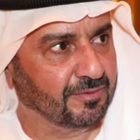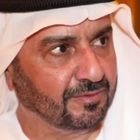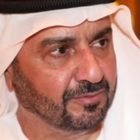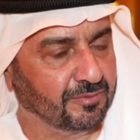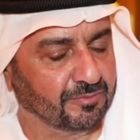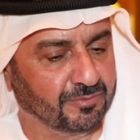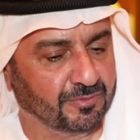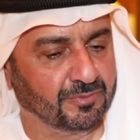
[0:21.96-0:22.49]
آه،
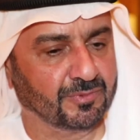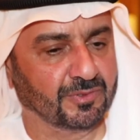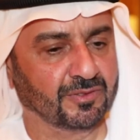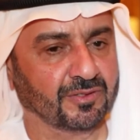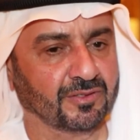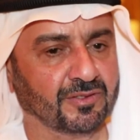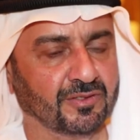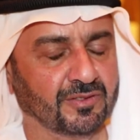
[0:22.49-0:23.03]

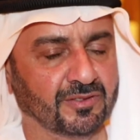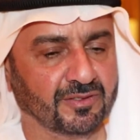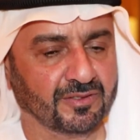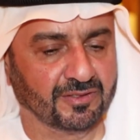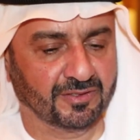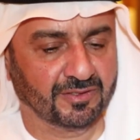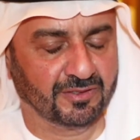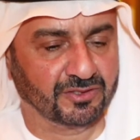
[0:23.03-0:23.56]

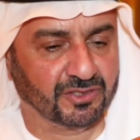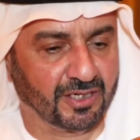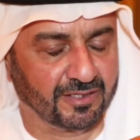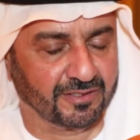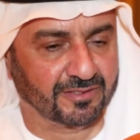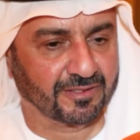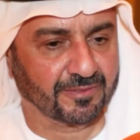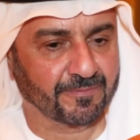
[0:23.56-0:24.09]

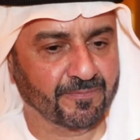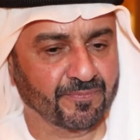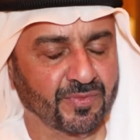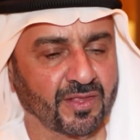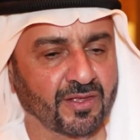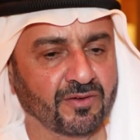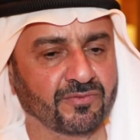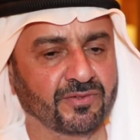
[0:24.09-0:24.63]
الجائزه
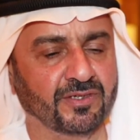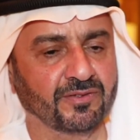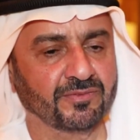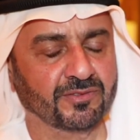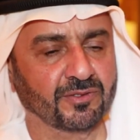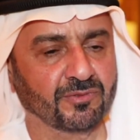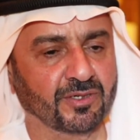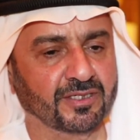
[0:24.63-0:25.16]
في
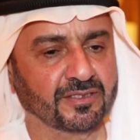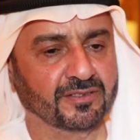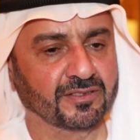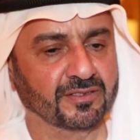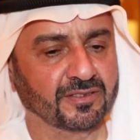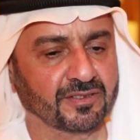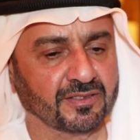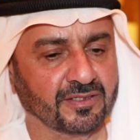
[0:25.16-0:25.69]
نفس الوقت
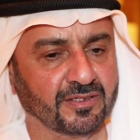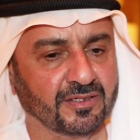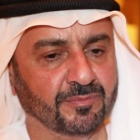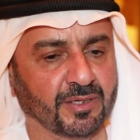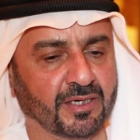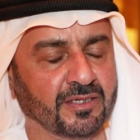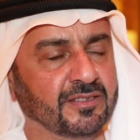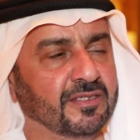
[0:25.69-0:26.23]
آه،
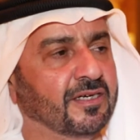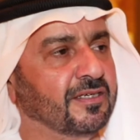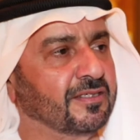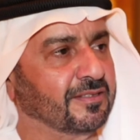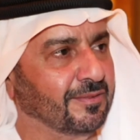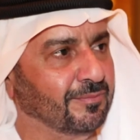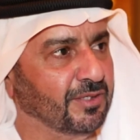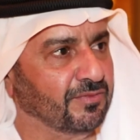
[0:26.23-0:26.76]
المعايير اللي
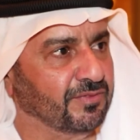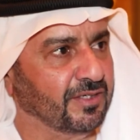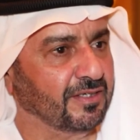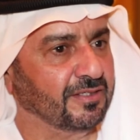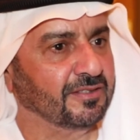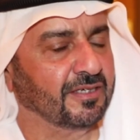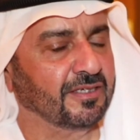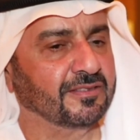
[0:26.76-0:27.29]
تعمل فيها
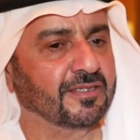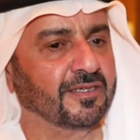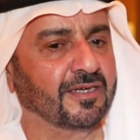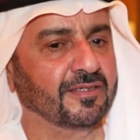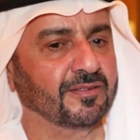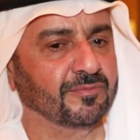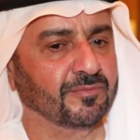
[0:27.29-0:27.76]
الجائزة